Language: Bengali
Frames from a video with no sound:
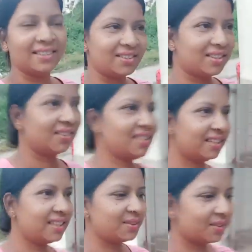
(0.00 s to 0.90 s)
চলো
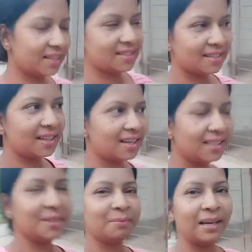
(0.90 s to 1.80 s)
দেখি কোথায় আছে
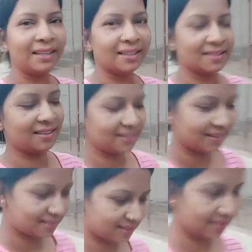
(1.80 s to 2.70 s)
সারাদিন বাড়ি আসেনি
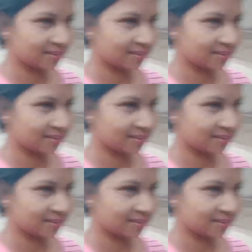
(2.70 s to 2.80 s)
আজকে